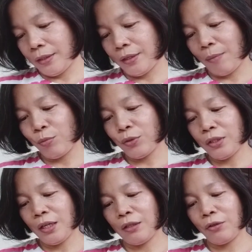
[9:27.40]

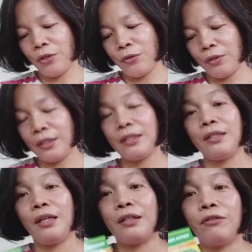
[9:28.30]
Tapos, ito yung
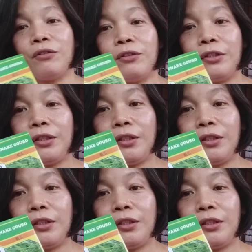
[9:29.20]
snake cord.